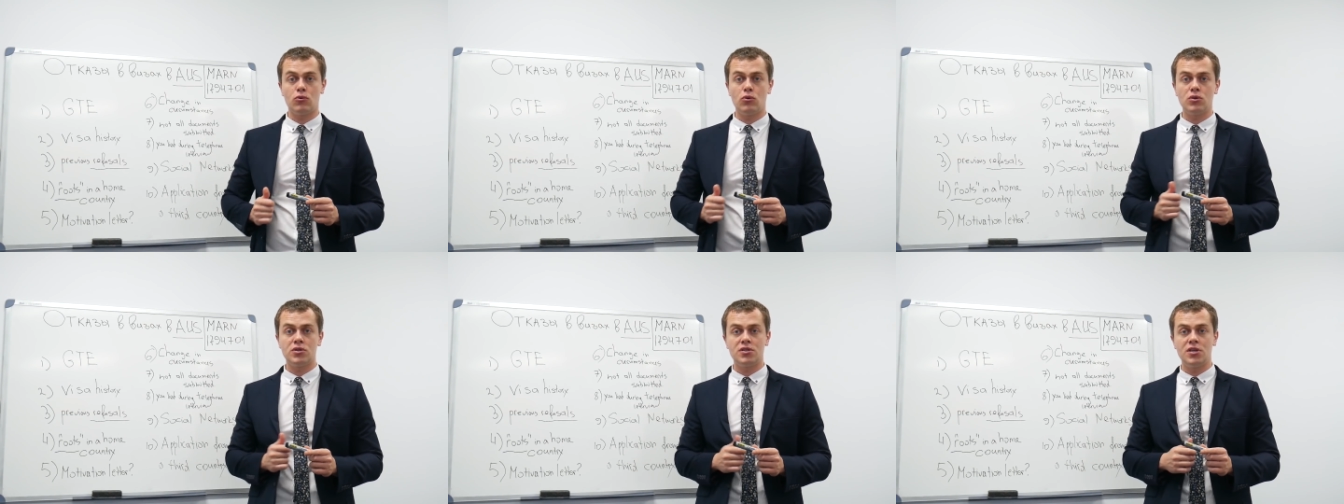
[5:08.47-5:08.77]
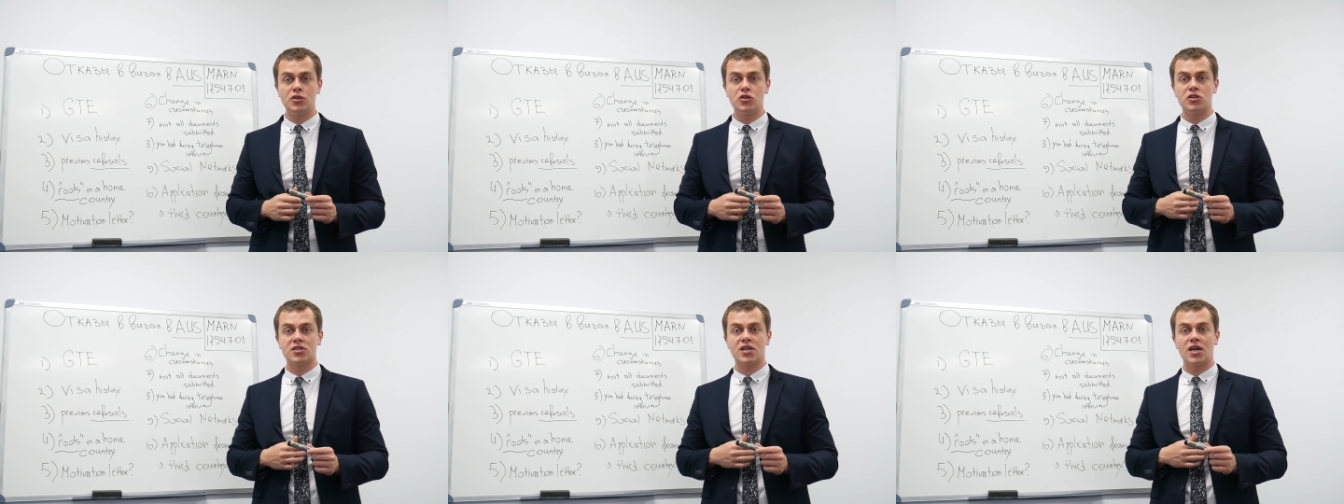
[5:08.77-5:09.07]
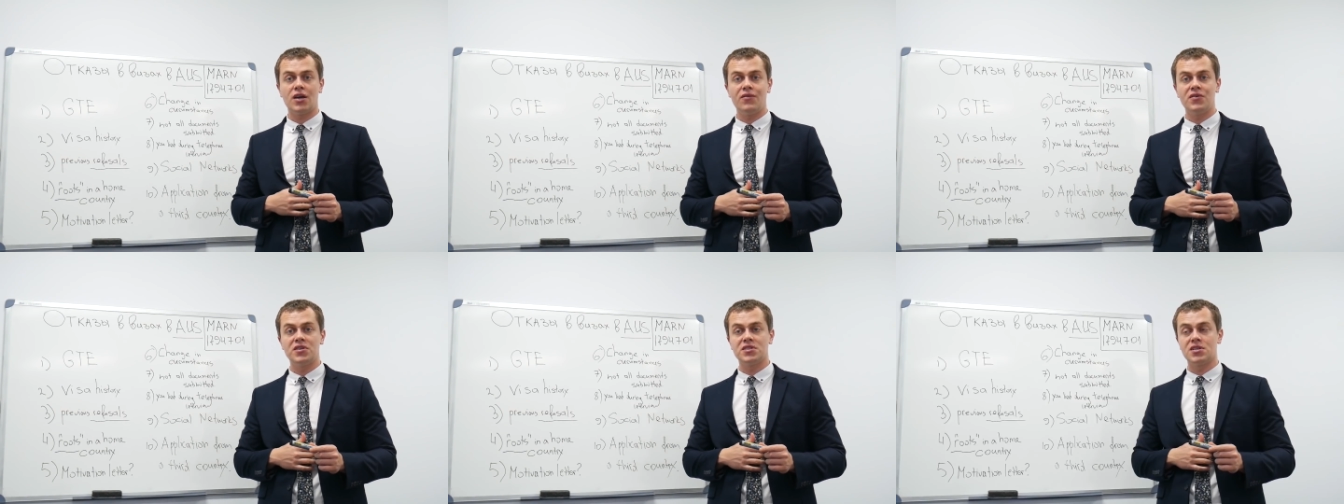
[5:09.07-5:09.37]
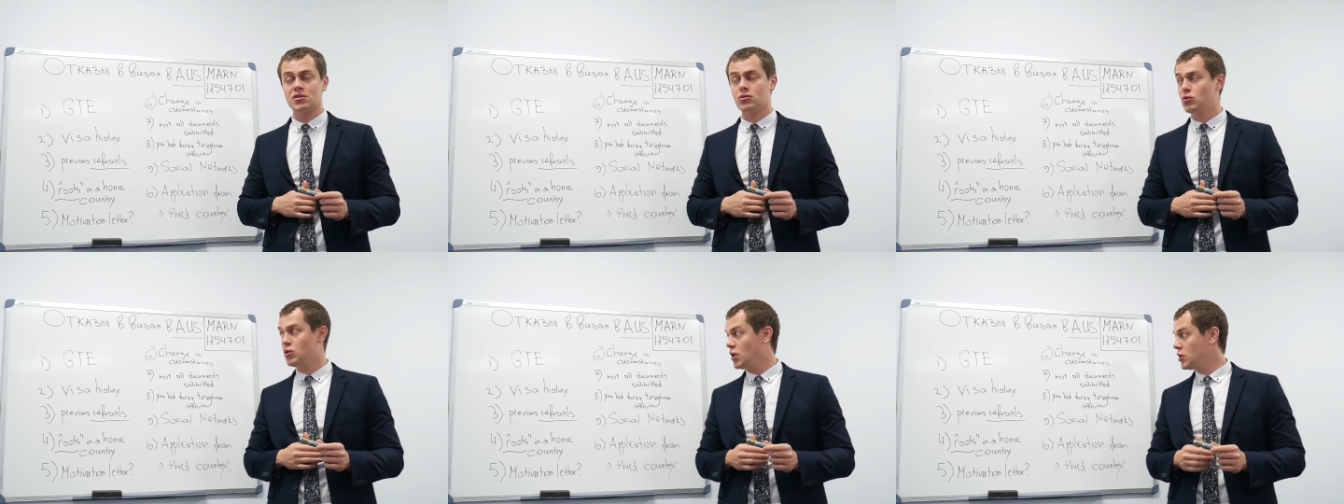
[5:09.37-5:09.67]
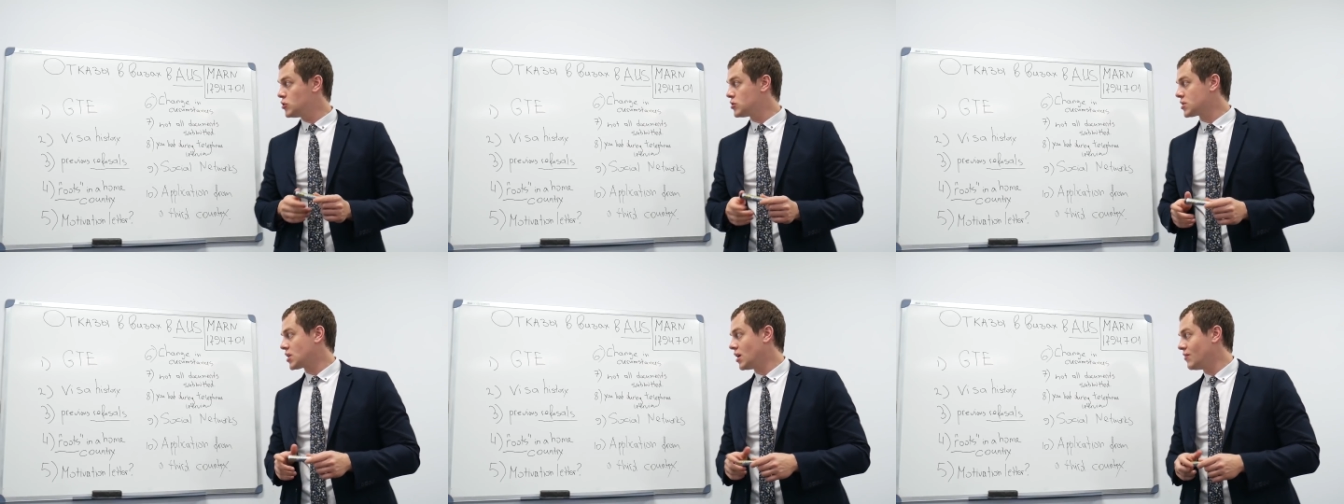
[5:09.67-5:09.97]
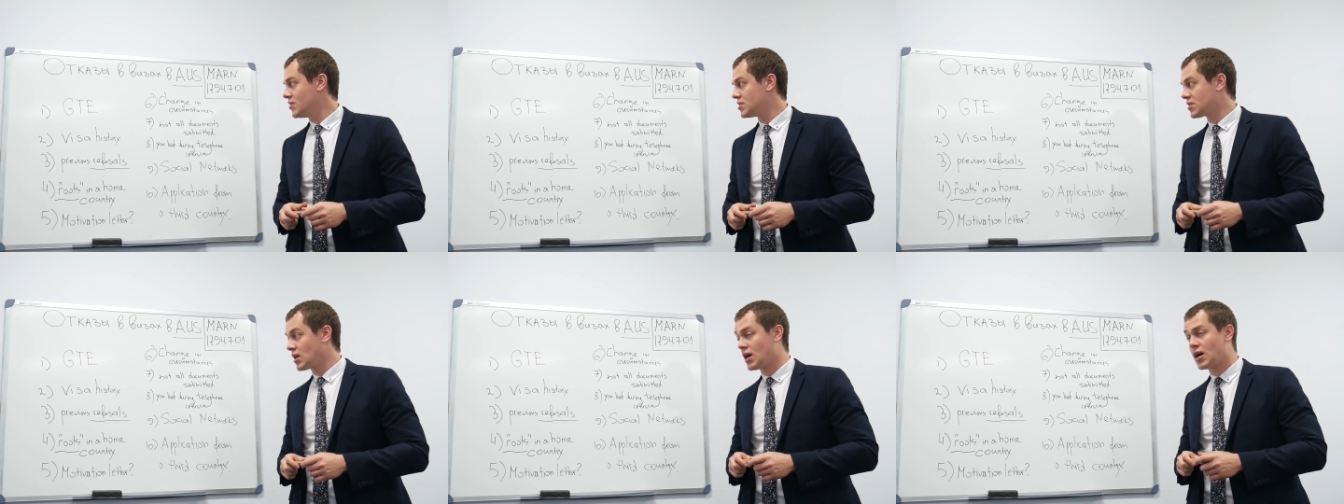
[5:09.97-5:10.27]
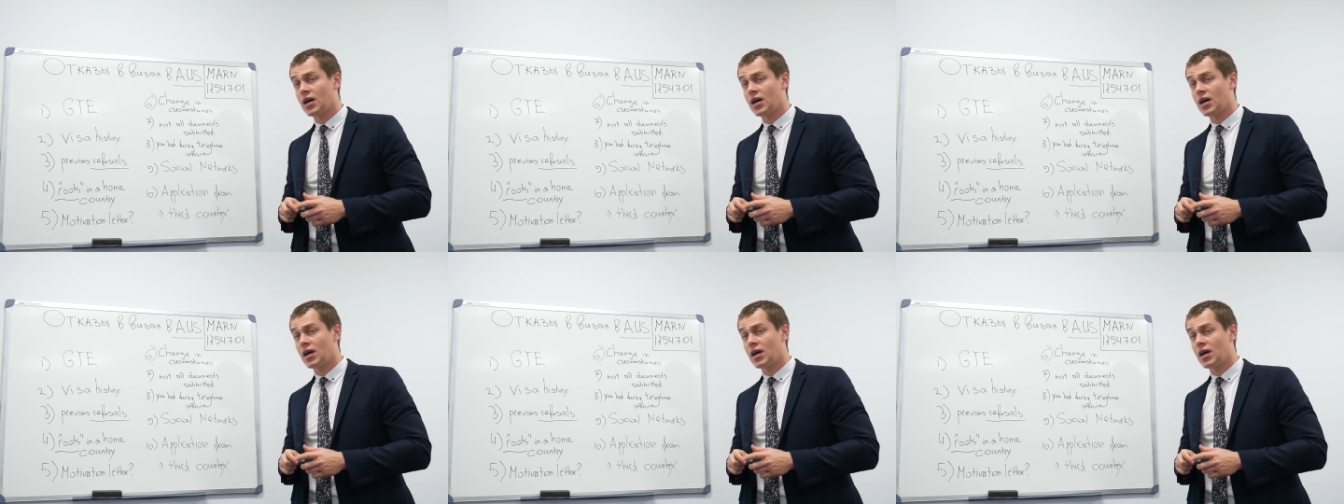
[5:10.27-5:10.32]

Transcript: туристическая виза, студенческая виза,